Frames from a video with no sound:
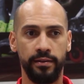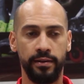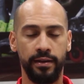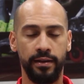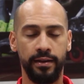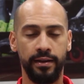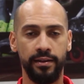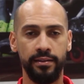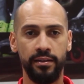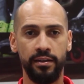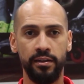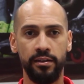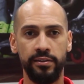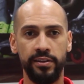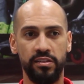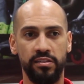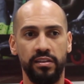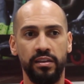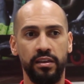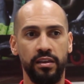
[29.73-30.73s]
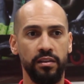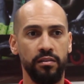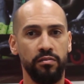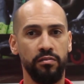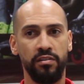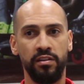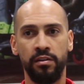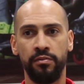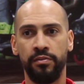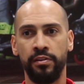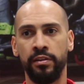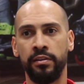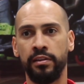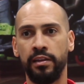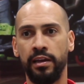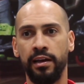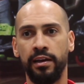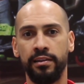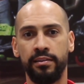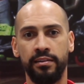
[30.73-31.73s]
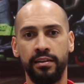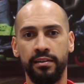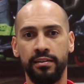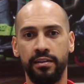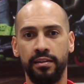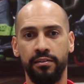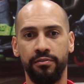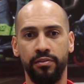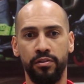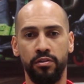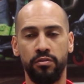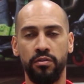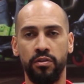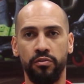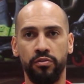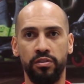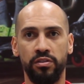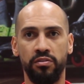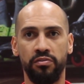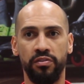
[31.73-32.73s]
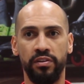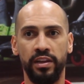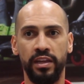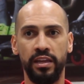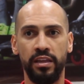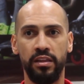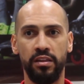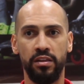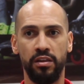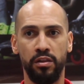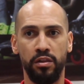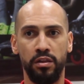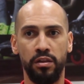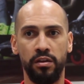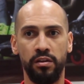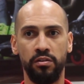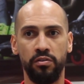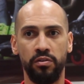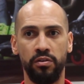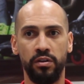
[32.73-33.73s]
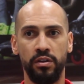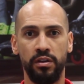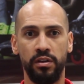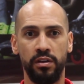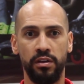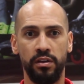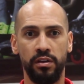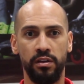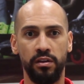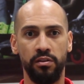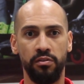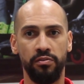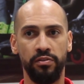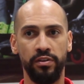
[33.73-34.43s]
A cada ano a gente tem que se reinventar, tentar fazer alguma coisa diferente. Esse ano eu